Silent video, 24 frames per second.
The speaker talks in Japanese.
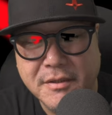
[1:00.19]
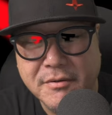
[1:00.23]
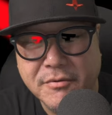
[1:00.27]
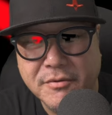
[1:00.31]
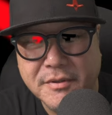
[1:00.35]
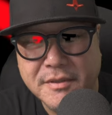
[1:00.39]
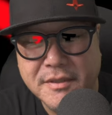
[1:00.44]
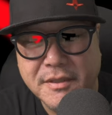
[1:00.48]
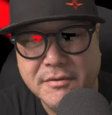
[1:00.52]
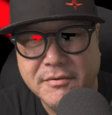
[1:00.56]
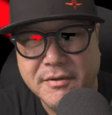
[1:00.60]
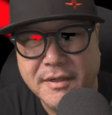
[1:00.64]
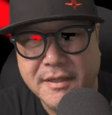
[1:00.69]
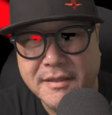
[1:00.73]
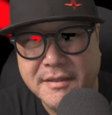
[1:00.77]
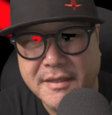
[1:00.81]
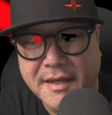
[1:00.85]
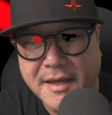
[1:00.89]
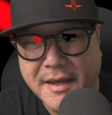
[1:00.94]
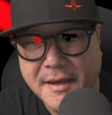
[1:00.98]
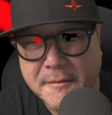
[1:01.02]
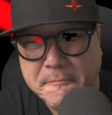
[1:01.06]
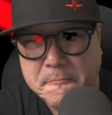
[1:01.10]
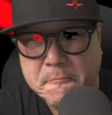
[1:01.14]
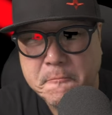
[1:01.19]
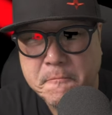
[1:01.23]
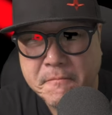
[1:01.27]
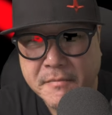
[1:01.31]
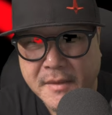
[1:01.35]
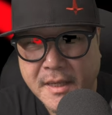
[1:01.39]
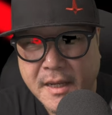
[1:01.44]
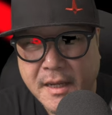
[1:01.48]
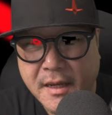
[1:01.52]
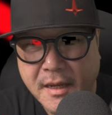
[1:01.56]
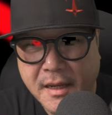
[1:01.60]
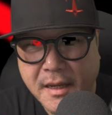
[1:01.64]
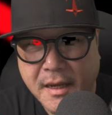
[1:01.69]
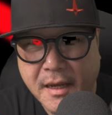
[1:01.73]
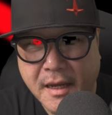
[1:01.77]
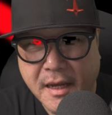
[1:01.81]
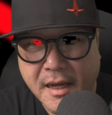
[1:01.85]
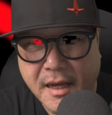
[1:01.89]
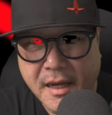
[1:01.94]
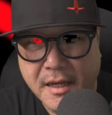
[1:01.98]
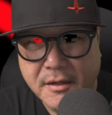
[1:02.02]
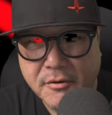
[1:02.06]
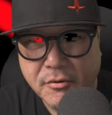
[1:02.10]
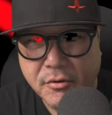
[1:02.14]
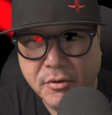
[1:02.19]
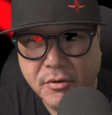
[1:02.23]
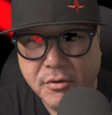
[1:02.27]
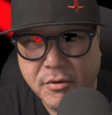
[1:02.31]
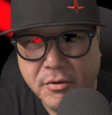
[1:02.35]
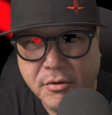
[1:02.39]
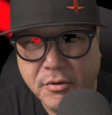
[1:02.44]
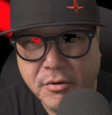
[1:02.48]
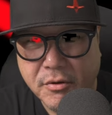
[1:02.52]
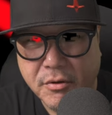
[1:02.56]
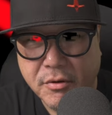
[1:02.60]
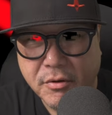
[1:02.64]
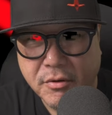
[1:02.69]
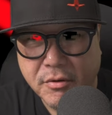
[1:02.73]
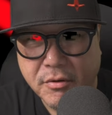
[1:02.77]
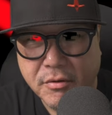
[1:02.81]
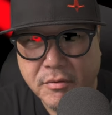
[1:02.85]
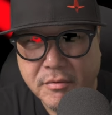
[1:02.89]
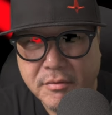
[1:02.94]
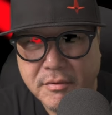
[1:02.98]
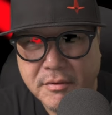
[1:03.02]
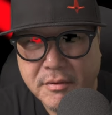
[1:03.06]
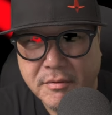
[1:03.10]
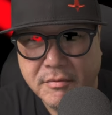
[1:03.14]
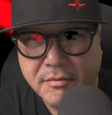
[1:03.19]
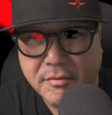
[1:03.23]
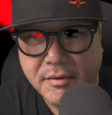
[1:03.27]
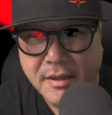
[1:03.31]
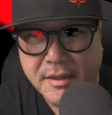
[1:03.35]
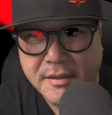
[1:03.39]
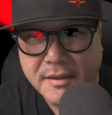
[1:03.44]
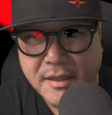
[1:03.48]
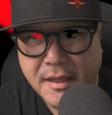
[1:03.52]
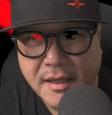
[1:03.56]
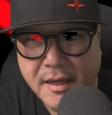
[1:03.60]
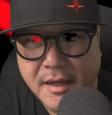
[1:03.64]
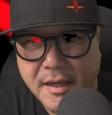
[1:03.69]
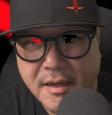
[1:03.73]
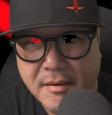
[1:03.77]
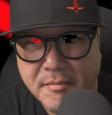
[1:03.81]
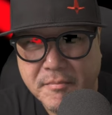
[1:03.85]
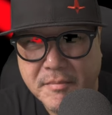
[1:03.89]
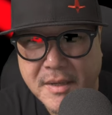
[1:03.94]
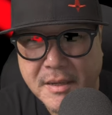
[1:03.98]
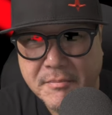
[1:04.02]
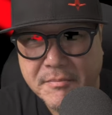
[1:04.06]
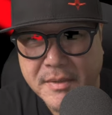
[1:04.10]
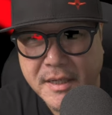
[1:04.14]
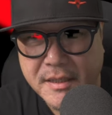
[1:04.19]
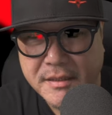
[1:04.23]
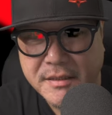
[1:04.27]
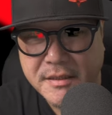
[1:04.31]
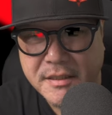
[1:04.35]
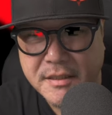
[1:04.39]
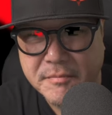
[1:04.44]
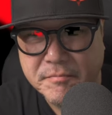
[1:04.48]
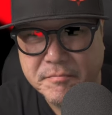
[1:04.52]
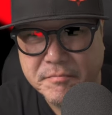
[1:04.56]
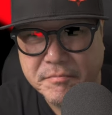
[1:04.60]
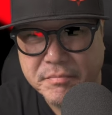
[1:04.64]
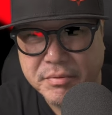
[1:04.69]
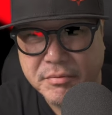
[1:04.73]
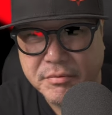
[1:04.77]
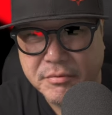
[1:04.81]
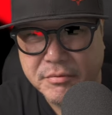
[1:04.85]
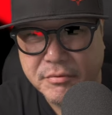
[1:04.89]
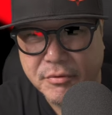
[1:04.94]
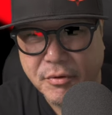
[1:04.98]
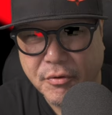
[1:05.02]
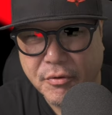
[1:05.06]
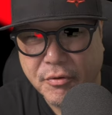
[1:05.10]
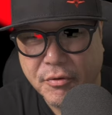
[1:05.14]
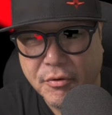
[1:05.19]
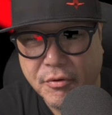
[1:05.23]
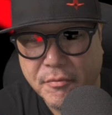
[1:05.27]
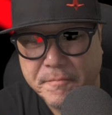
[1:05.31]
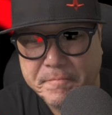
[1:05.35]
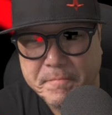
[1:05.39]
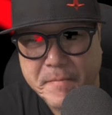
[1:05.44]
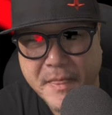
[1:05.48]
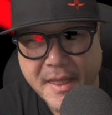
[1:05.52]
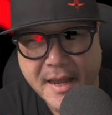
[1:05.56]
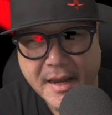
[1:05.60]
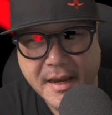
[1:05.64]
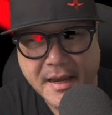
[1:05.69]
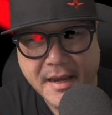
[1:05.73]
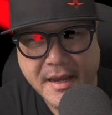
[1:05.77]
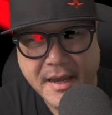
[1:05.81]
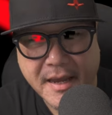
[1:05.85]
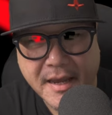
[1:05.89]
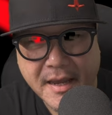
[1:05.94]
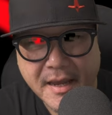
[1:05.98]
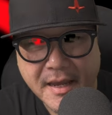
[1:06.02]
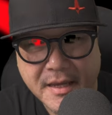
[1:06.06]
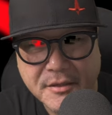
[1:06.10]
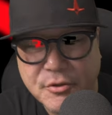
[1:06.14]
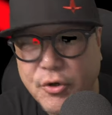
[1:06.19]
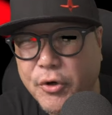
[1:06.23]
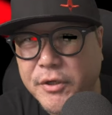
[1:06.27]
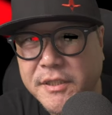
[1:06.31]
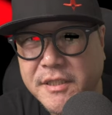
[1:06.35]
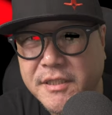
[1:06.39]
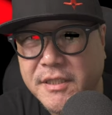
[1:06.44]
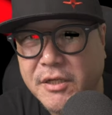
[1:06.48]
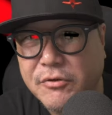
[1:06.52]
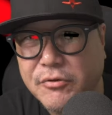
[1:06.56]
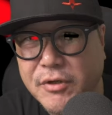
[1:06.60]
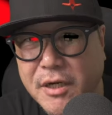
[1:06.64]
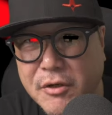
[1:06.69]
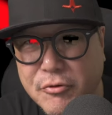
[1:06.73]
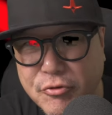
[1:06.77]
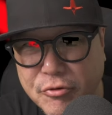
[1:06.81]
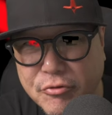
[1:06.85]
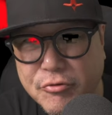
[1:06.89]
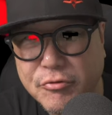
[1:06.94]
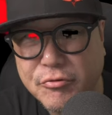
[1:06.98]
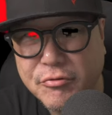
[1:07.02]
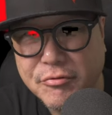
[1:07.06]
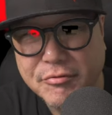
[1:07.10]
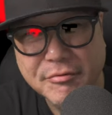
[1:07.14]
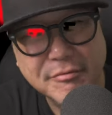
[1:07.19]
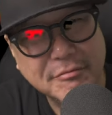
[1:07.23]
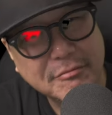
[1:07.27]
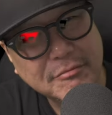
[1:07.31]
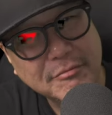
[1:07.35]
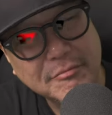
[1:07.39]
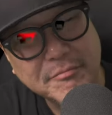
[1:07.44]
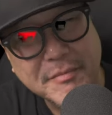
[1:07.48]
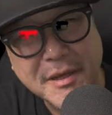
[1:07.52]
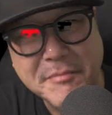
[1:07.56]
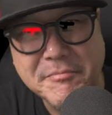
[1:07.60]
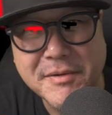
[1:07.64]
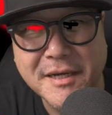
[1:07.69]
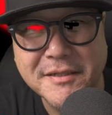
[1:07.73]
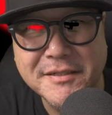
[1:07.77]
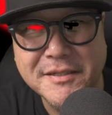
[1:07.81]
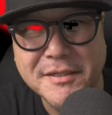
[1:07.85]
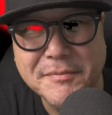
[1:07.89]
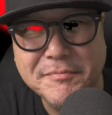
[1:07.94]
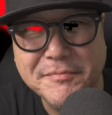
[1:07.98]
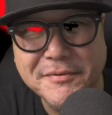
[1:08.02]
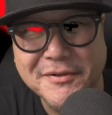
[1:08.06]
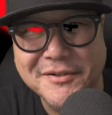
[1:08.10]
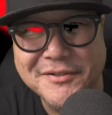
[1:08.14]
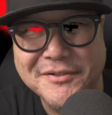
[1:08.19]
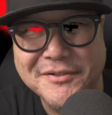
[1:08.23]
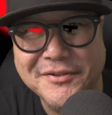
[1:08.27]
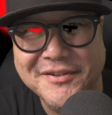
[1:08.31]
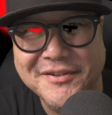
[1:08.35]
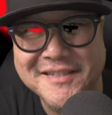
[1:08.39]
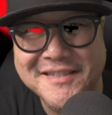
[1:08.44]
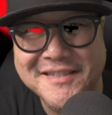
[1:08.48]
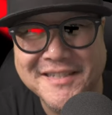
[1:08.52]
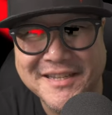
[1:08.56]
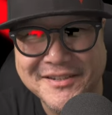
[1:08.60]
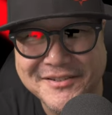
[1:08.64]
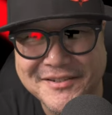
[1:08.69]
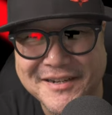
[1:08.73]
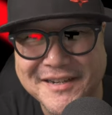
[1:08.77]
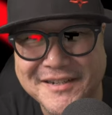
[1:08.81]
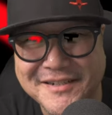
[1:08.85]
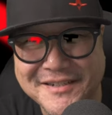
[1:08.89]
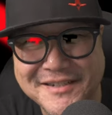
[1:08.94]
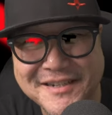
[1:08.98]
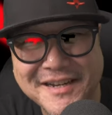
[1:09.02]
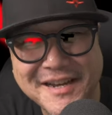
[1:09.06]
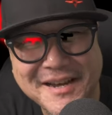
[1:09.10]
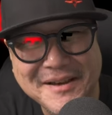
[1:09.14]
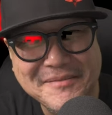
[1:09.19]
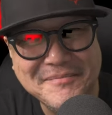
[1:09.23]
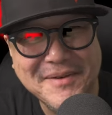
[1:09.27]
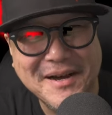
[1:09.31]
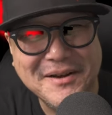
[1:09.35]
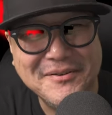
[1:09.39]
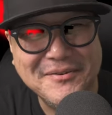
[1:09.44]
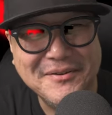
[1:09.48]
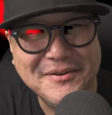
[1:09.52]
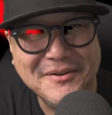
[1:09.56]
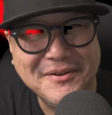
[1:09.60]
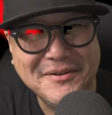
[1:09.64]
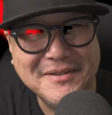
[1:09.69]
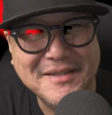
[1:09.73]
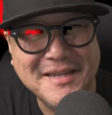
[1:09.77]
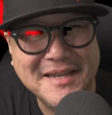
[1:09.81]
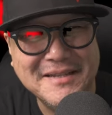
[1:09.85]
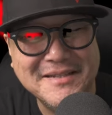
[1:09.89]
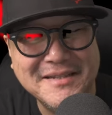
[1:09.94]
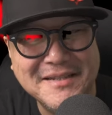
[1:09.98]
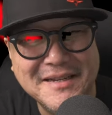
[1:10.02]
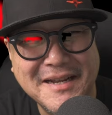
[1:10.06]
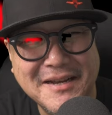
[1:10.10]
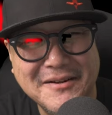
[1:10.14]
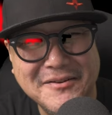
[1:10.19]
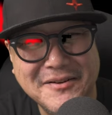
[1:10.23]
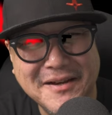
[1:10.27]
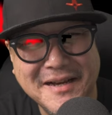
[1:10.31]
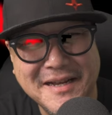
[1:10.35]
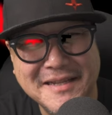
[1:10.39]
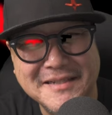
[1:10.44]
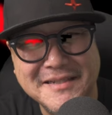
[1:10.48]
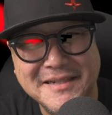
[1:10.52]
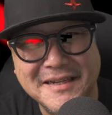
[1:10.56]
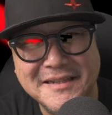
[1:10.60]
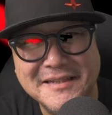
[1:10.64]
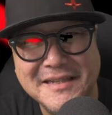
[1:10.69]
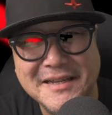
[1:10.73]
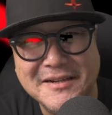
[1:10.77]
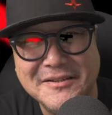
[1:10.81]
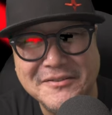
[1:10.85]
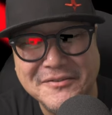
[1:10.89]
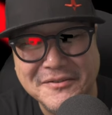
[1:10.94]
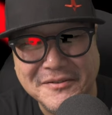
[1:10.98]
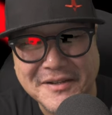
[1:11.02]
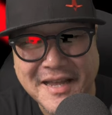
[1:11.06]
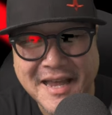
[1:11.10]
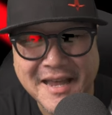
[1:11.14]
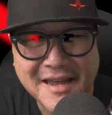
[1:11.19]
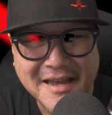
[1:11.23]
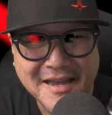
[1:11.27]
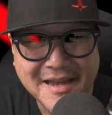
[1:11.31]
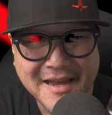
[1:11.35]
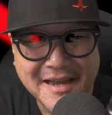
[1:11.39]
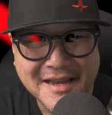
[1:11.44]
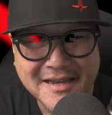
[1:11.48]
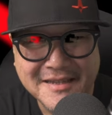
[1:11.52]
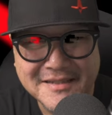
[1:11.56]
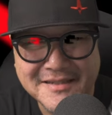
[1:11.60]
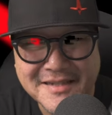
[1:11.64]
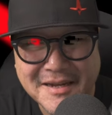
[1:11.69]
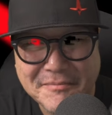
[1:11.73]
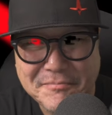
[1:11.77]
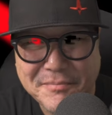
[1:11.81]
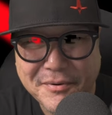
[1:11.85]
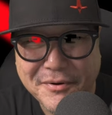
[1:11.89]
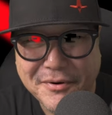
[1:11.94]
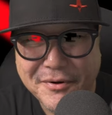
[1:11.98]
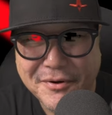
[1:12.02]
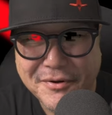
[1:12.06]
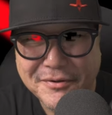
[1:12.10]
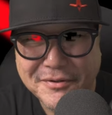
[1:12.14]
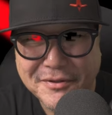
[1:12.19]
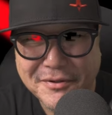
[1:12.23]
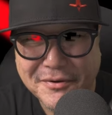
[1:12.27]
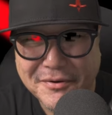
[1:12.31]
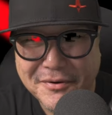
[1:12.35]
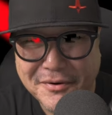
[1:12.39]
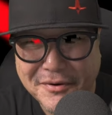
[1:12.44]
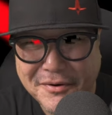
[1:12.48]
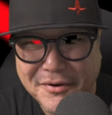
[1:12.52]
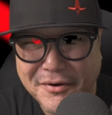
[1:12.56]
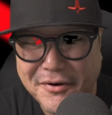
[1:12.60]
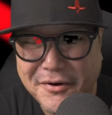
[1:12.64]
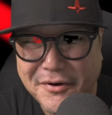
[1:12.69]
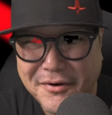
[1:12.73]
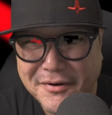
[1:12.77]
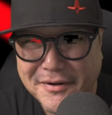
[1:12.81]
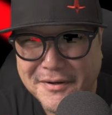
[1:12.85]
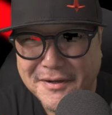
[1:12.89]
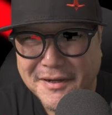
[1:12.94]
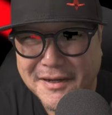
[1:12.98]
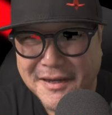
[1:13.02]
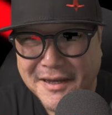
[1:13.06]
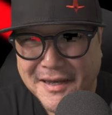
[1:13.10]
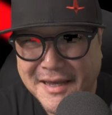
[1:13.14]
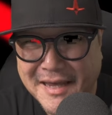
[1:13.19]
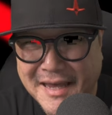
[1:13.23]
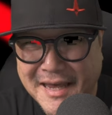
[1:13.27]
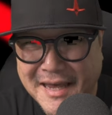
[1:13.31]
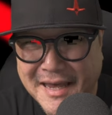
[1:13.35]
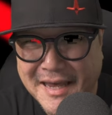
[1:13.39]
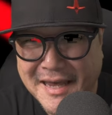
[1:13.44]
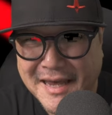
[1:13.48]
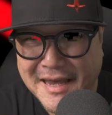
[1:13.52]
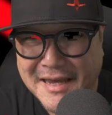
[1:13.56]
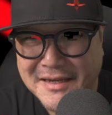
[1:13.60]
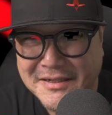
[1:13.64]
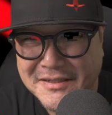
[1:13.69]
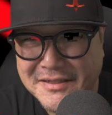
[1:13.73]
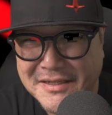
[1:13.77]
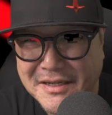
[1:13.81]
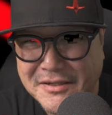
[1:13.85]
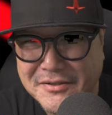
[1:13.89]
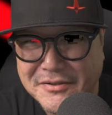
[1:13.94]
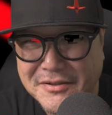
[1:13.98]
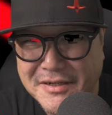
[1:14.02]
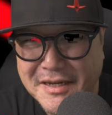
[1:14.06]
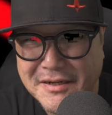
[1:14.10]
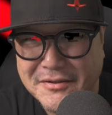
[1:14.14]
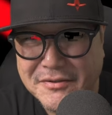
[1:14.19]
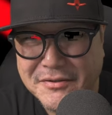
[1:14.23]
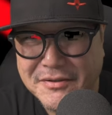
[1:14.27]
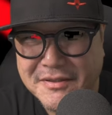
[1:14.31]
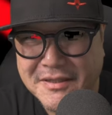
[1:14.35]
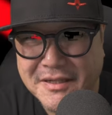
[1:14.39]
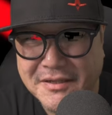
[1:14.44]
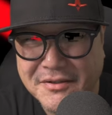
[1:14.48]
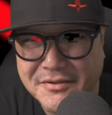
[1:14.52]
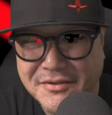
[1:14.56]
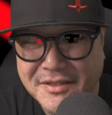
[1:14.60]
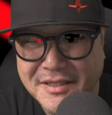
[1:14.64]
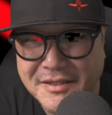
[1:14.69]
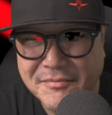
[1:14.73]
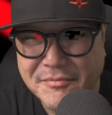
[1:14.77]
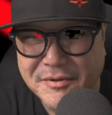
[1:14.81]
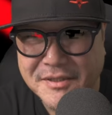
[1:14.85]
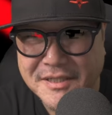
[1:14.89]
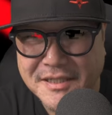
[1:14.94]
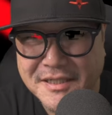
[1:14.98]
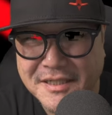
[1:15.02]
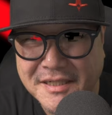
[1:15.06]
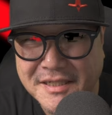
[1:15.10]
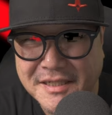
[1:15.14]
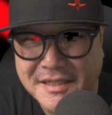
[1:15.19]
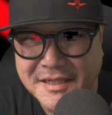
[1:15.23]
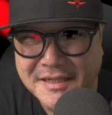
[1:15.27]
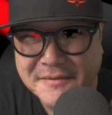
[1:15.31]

を押してくれて、あのー、こうやってメンバーシップを、えー、ジョインしてくれるメンバーシップをジョインしてくれる。まあ、このテスラロアチャンネルのね、サポートを、えー、してくれるっていう気持ち